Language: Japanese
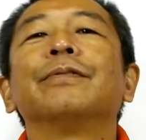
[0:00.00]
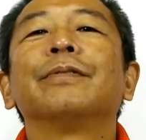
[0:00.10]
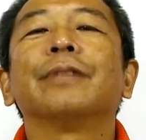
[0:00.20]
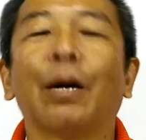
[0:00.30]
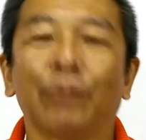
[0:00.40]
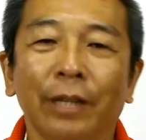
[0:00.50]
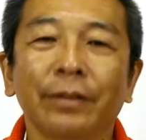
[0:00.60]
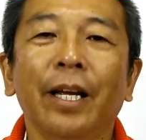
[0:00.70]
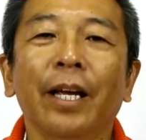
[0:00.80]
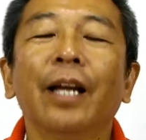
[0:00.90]
タオルです
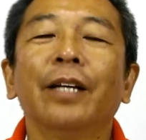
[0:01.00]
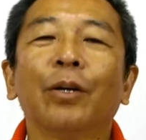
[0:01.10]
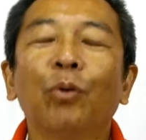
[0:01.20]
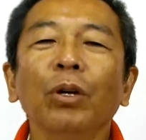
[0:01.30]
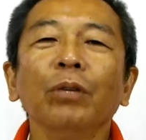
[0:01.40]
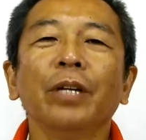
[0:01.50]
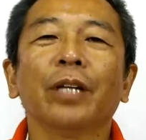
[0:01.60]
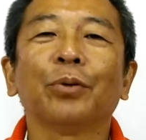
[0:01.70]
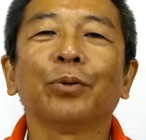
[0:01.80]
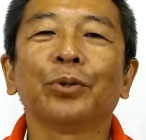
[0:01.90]
ねでこれのね
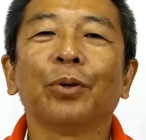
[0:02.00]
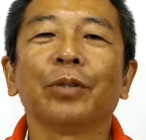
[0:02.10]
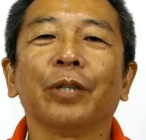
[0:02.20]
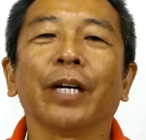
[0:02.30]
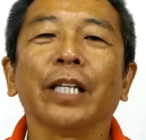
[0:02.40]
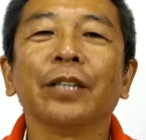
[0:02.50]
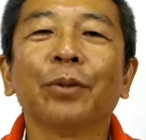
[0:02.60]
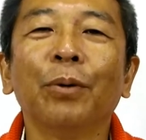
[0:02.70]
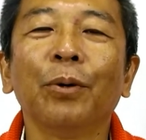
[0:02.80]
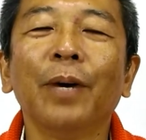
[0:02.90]
特徴っていうかいいと
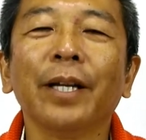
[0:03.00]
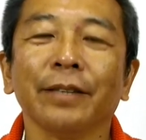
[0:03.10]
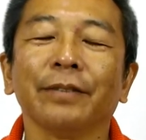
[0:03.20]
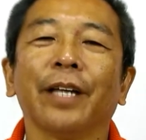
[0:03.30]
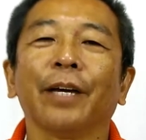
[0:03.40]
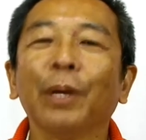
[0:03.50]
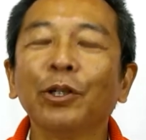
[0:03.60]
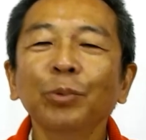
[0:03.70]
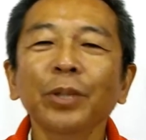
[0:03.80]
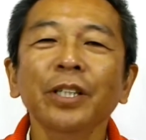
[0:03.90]
ころはですね、まあ、
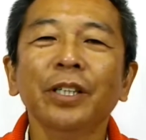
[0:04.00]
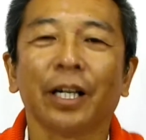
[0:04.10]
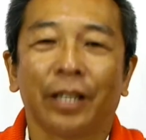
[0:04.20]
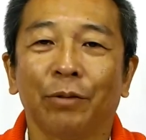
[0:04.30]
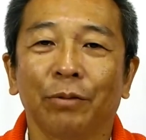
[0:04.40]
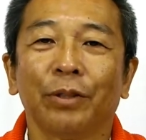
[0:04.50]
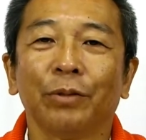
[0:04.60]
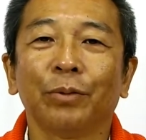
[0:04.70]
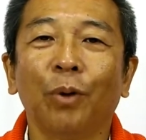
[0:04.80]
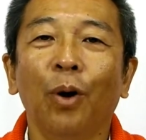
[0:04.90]
首にかけるってい
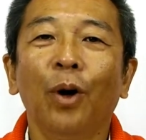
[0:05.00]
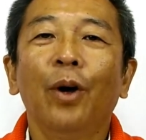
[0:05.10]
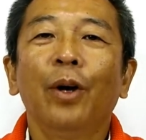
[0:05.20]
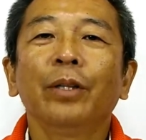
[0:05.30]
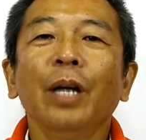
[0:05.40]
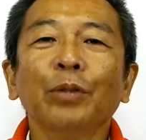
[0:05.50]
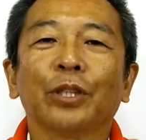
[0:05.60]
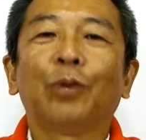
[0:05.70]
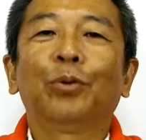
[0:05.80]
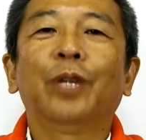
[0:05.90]
うとタオルでし
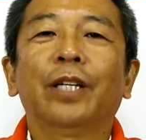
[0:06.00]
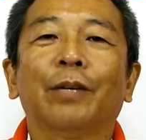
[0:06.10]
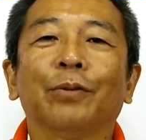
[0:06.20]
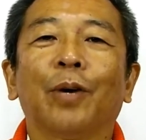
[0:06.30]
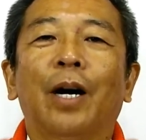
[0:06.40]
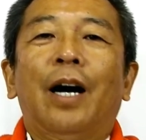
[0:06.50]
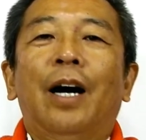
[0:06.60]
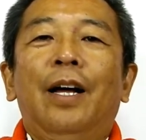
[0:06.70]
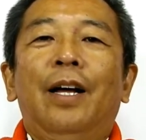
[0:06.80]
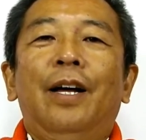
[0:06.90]
たらこのぐらいになるのが
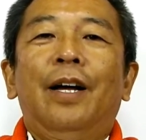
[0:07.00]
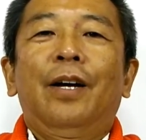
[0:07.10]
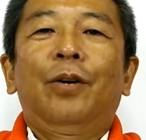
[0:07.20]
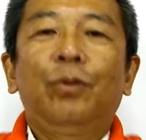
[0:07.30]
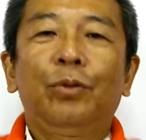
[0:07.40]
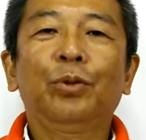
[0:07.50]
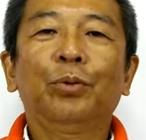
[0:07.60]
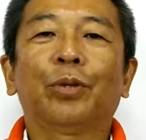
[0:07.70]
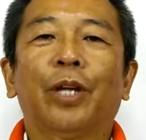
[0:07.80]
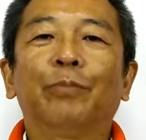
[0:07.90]
ちょう
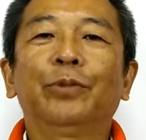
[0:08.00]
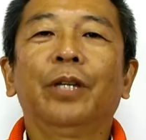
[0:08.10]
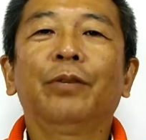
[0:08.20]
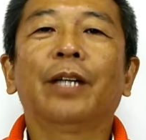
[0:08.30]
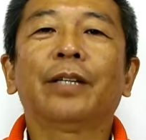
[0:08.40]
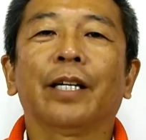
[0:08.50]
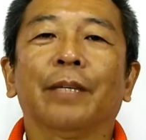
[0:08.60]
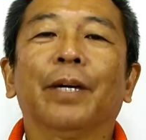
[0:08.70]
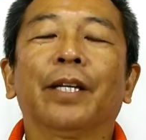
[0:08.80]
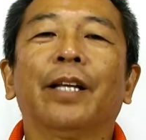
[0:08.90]
どね胸の辺り
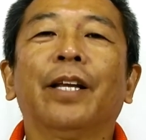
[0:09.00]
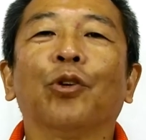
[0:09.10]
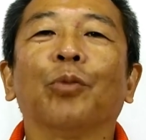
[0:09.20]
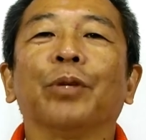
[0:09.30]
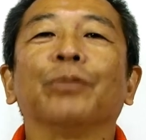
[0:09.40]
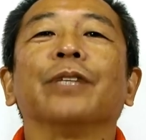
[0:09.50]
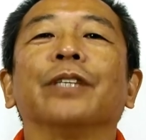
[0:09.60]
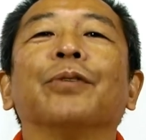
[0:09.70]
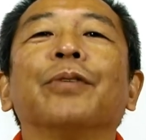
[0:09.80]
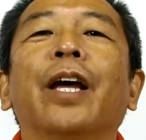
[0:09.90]
までね伸びるんで
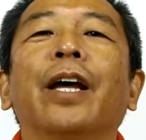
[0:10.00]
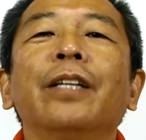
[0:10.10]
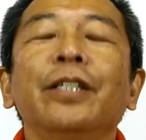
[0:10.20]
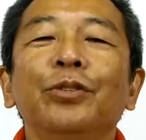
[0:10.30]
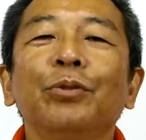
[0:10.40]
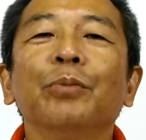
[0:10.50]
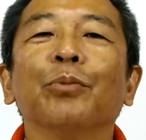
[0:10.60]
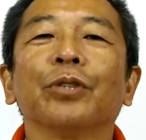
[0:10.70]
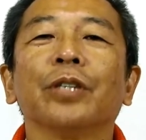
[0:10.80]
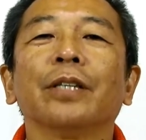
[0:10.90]
すよねで非常に
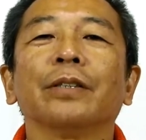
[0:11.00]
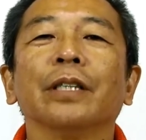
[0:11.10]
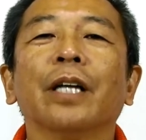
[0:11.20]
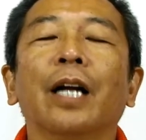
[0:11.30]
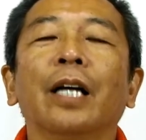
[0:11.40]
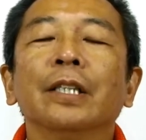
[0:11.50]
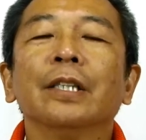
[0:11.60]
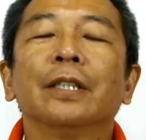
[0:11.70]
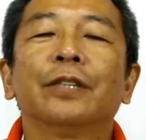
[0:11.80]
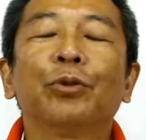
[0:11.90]
持ちやすいだから
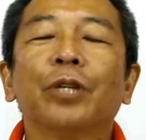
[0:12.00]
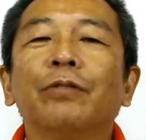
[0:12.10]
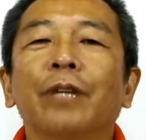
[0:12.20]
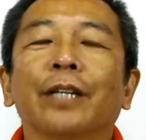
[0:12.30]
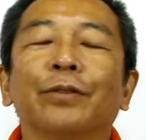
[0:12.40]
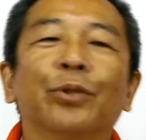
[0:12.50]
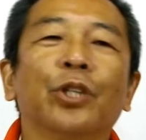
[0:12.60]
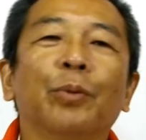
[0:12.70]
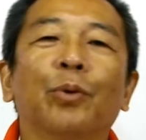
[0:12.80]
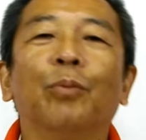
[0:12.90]
ジョギングなんかする時
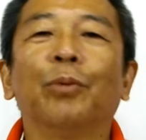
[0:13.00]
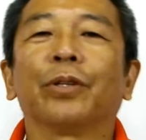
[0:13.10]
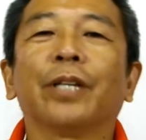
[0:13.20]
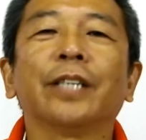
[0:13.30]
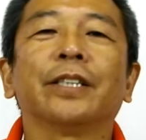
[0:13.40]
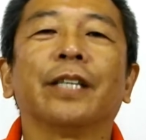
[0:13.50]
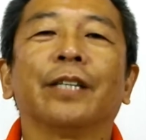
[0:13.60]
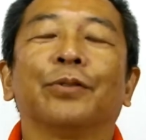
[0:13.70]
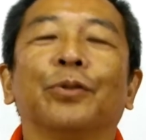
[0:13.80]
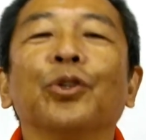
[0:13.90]
でもこう持って走ったり
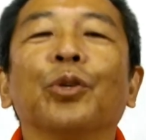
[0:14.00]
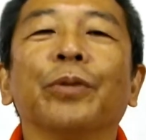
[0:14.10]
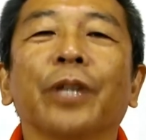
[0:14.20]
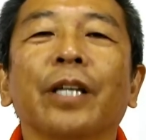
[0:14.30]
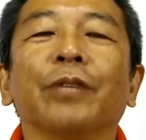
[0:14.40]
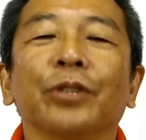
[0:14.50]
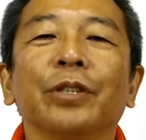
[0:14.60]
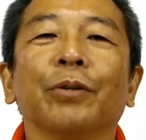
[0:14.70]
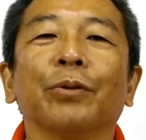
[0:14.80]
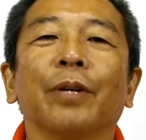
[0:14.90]
することもできるしっ
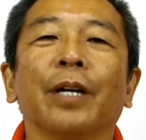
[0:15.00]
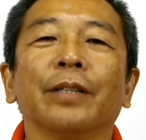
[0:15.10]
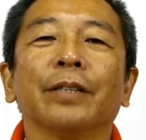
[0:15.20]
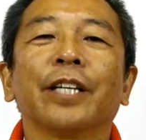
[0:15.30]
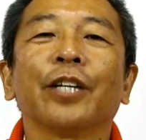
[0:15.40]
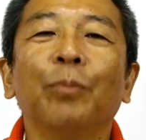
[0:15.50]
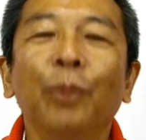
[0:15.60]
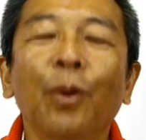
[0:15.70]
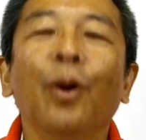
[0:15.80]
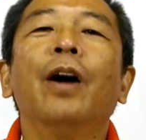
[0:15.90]
ていうことなんですけど
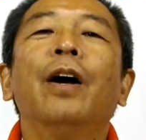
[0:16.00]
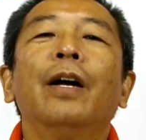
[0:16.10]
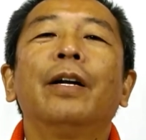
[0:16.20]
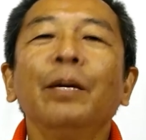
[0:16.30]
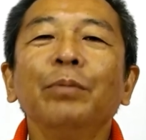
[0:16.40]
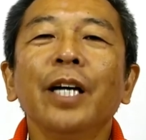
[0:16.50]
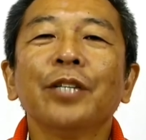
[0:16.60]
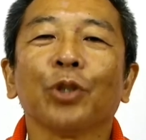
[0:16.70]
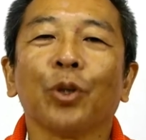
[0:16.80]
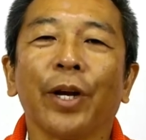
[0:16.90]
もライブ会
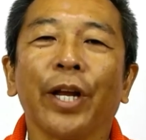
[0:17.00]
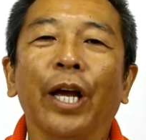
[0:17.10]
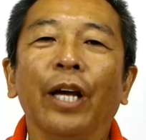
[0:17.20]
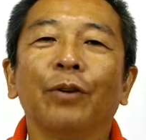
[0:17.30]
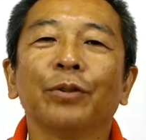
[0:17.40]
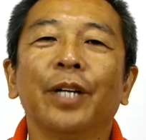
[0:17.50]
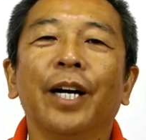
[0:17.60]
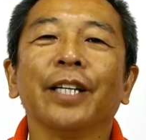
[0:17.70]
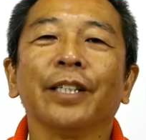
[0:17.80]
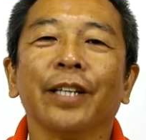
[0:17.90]
場ではね細
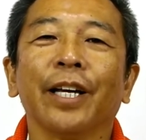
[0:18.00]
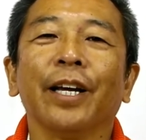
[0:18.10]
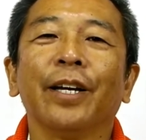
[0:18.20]
長いんで